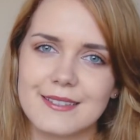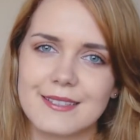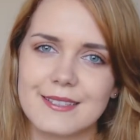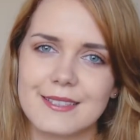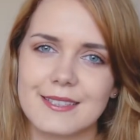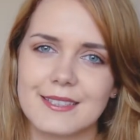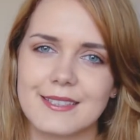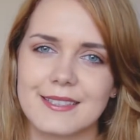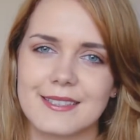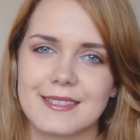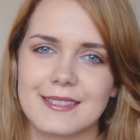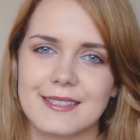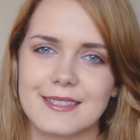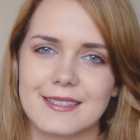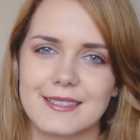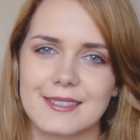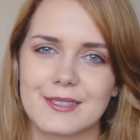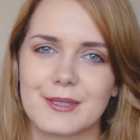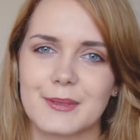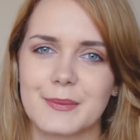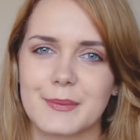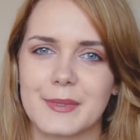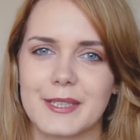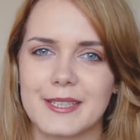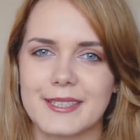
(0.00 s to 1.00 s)
E,
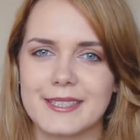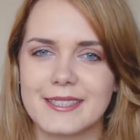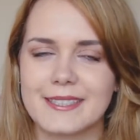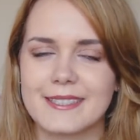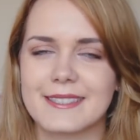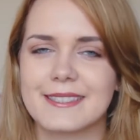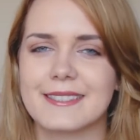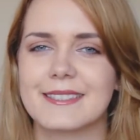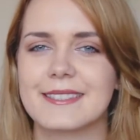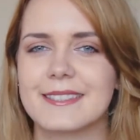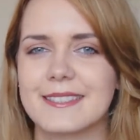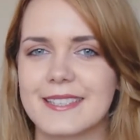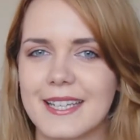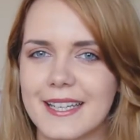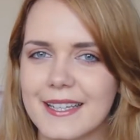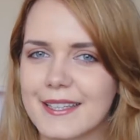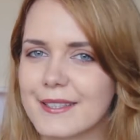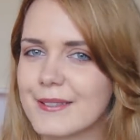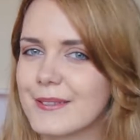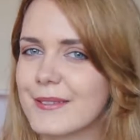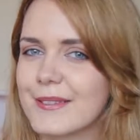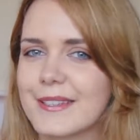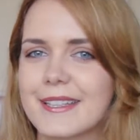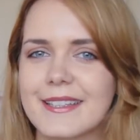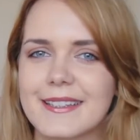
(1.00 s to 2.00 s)
to miejsce,
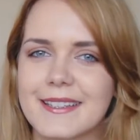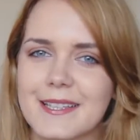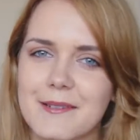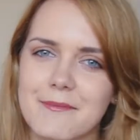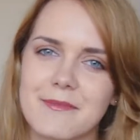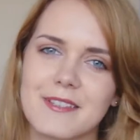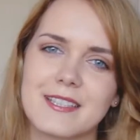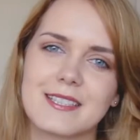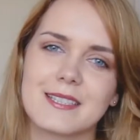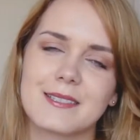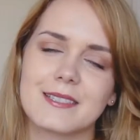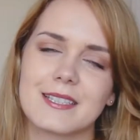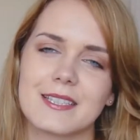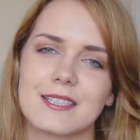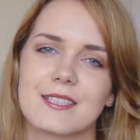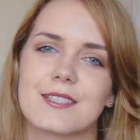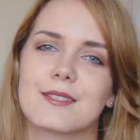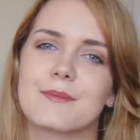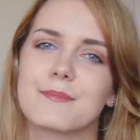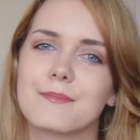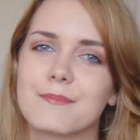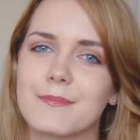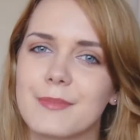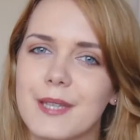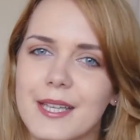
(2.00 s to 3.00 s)
które tam jest, też
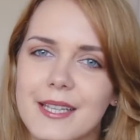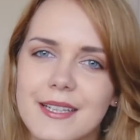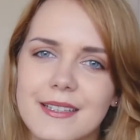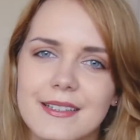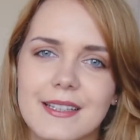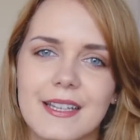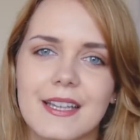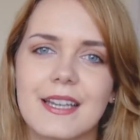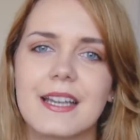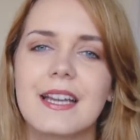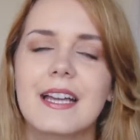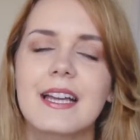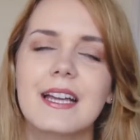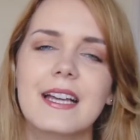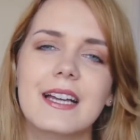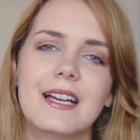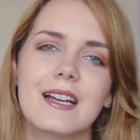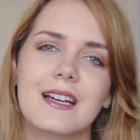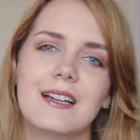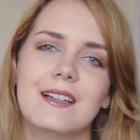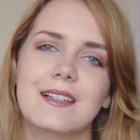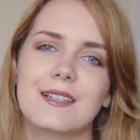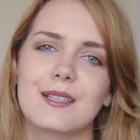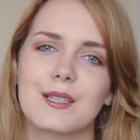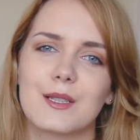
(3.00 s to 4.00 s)
jest piękne,
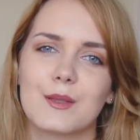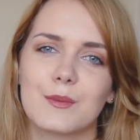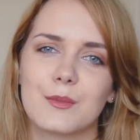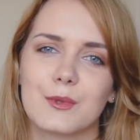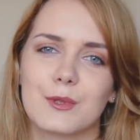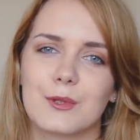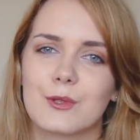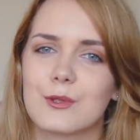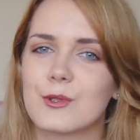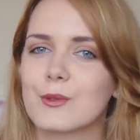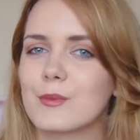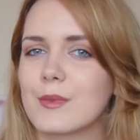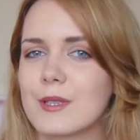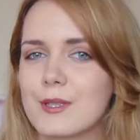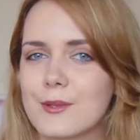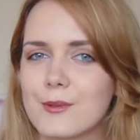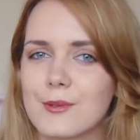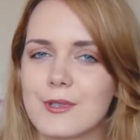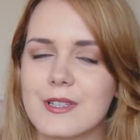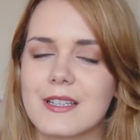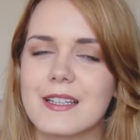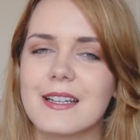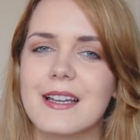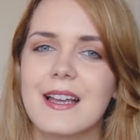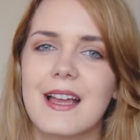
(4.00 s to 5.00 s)
e, bo to są
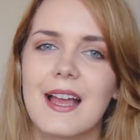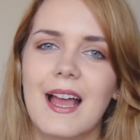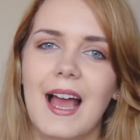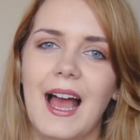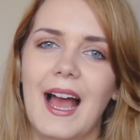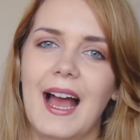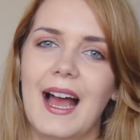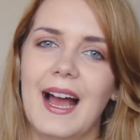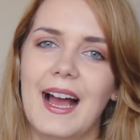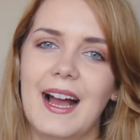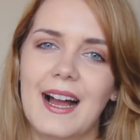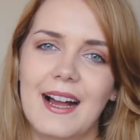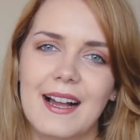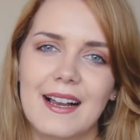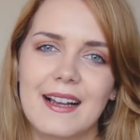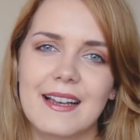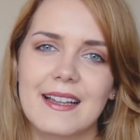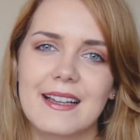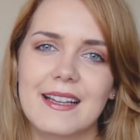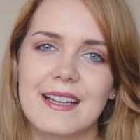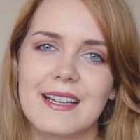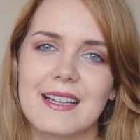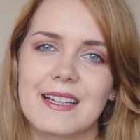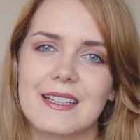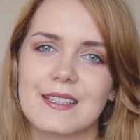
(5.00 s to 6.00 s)
Mazury,
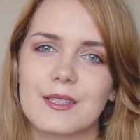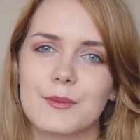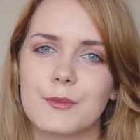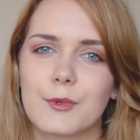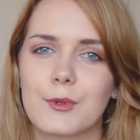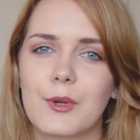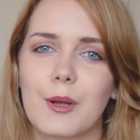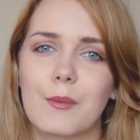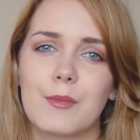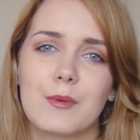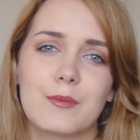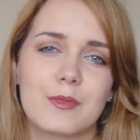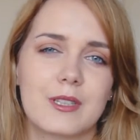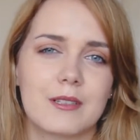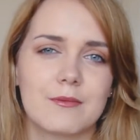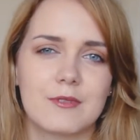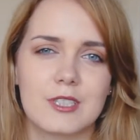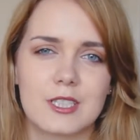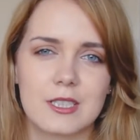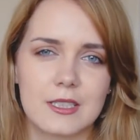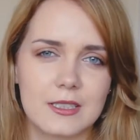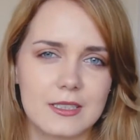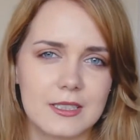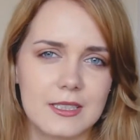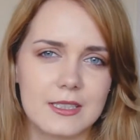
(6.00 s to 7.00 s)
ale nie mogłabym tam
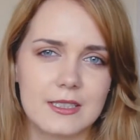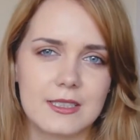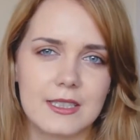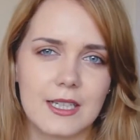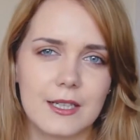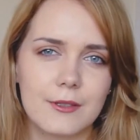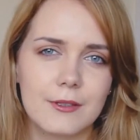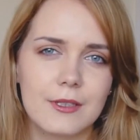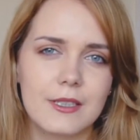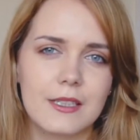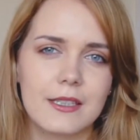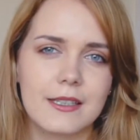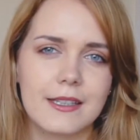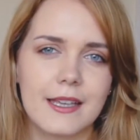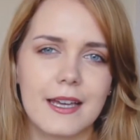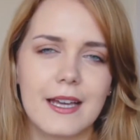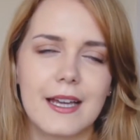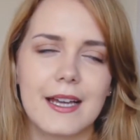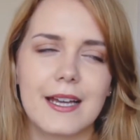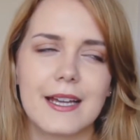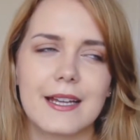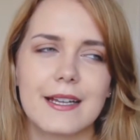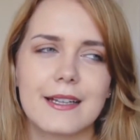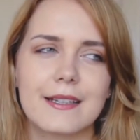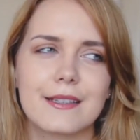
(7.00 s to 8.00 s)
mieszkać na stałe.
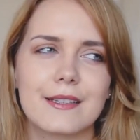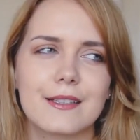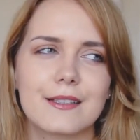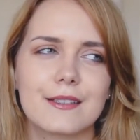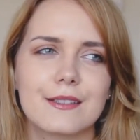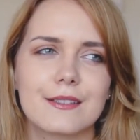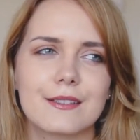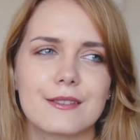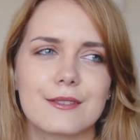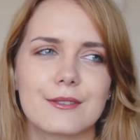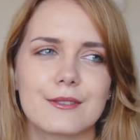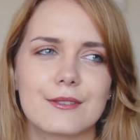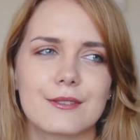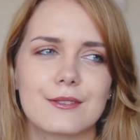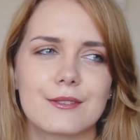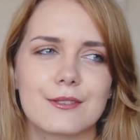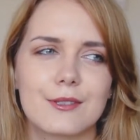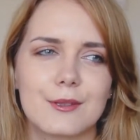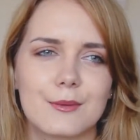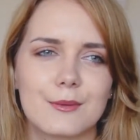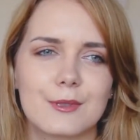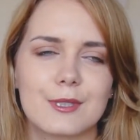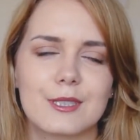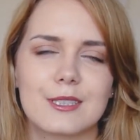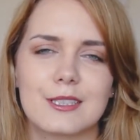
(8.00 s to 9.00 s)
Ja
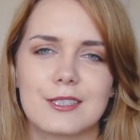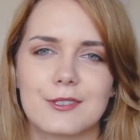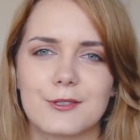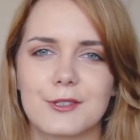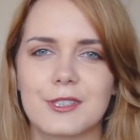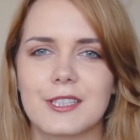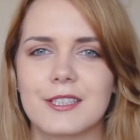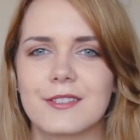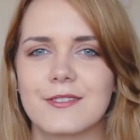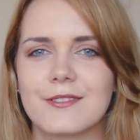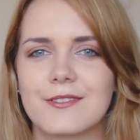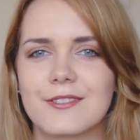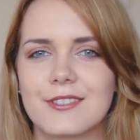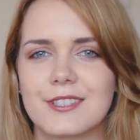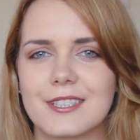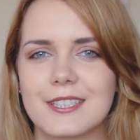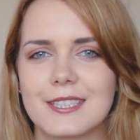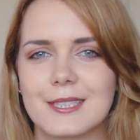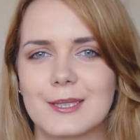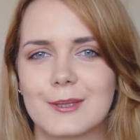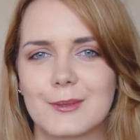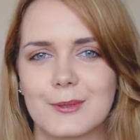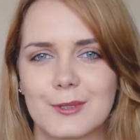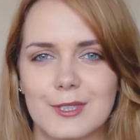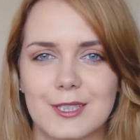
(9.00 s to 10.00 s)
dobrze się czuję
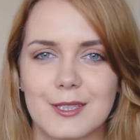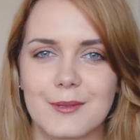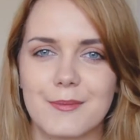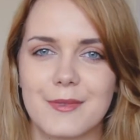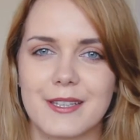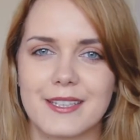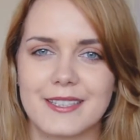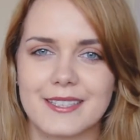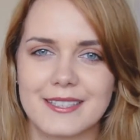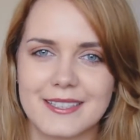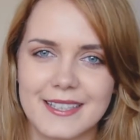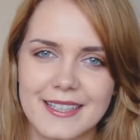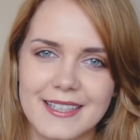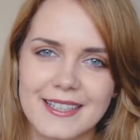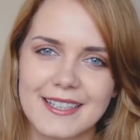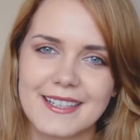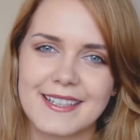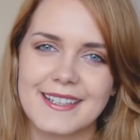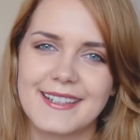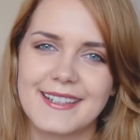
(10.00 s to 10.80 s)
w dużych miastach,